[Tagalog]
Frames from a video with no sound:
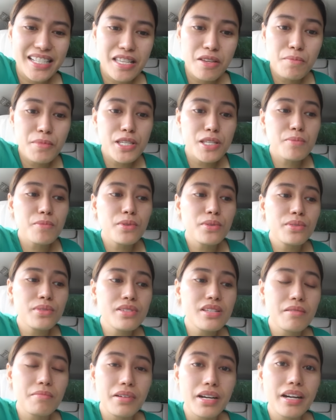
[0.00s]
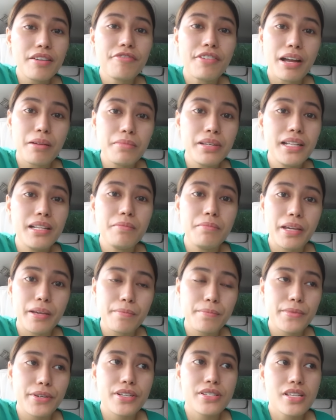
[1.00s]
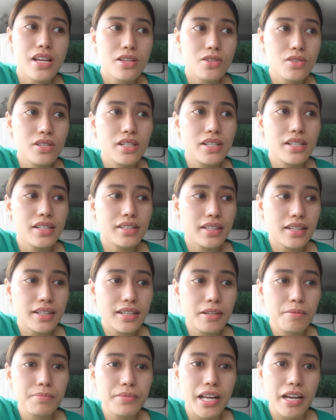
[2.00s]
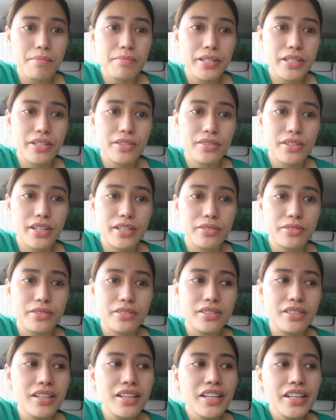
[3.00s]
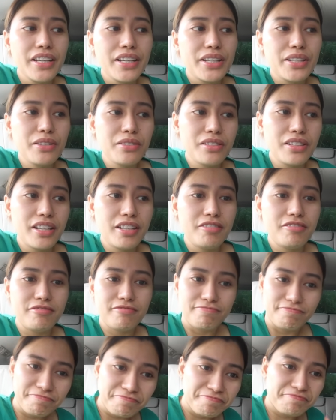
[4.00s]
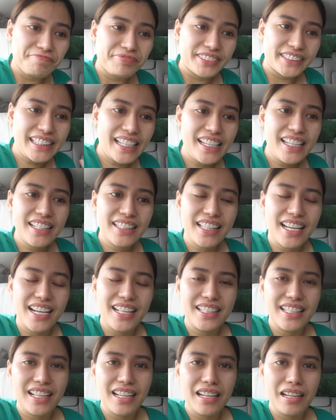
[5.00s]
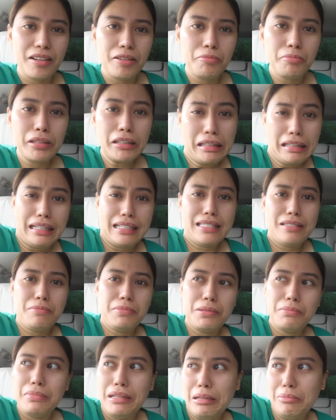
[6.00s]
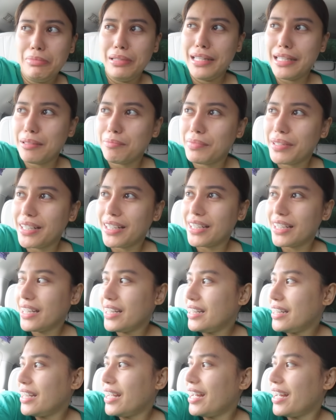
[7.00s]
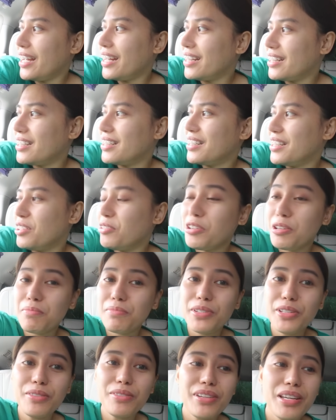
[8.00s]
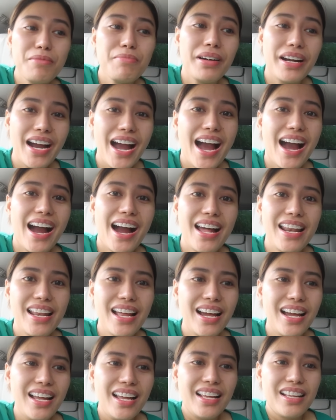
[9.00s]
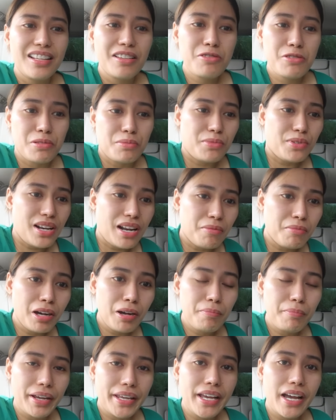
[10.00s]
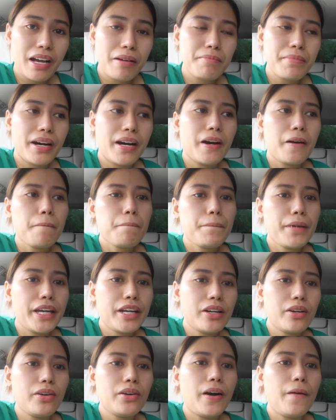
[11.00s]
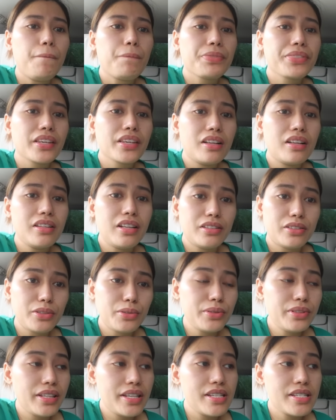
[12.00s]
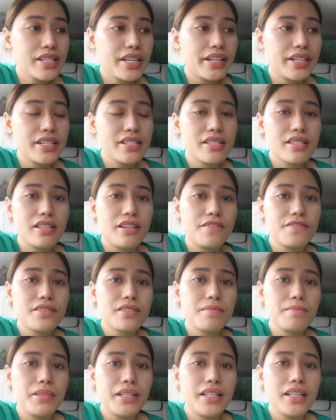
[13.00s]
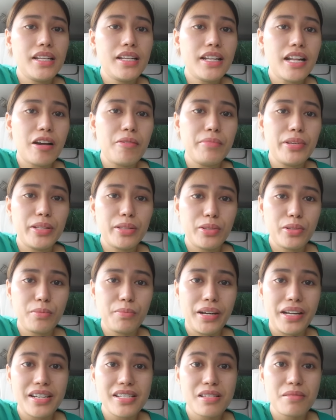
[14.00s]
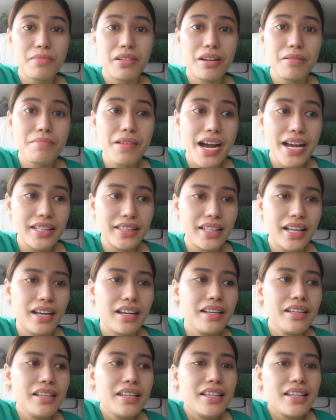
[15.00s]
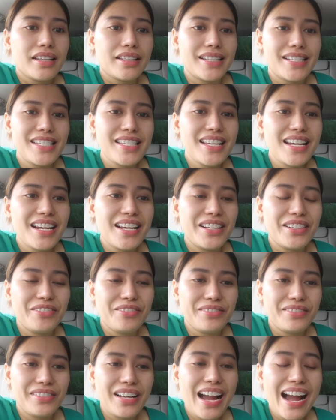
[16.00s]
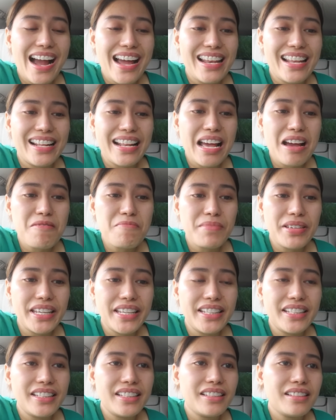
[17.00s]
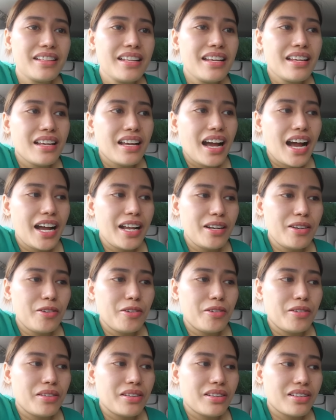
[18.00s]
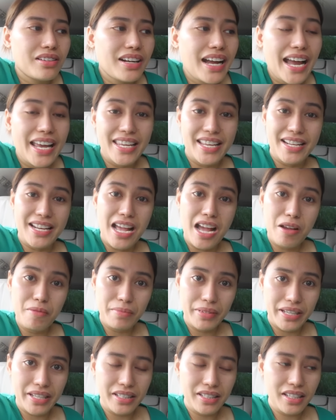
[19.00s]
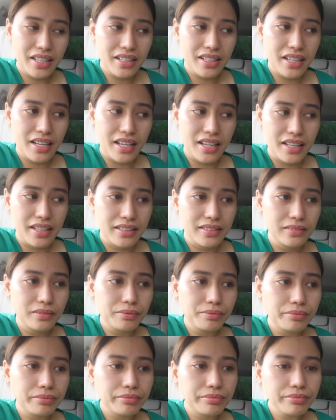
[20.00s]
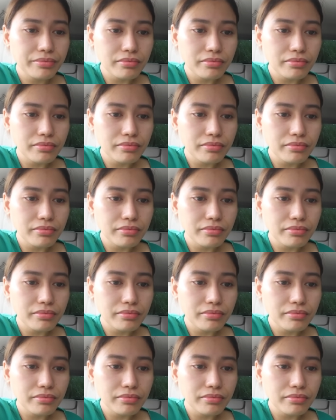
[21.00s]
Kasi mismong sa mga family members, actually natanggap namin yung ganun, yung ganun salita na, ba't ka kasi bibili-bili ka pa ng ganyan? Yung, yung iba nga akala, gusto mo lang magpayabang, pero the truth is Aries Loves, binili namin to para sa mga bata. Kasi nga, akala namin, ano, kaya namin, ganyan.